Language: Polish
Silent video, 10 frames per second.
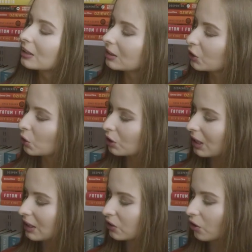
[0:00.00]

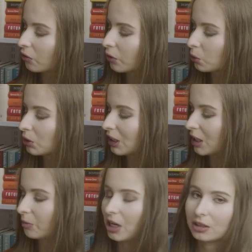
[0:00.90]
Książka jest w
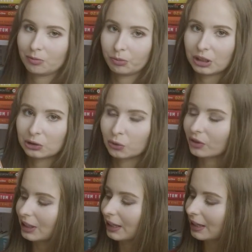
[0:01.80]
obwolucie, ma piękną
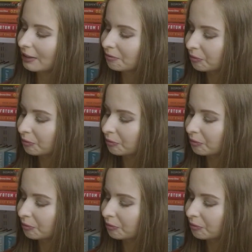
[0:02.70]
wklejkę,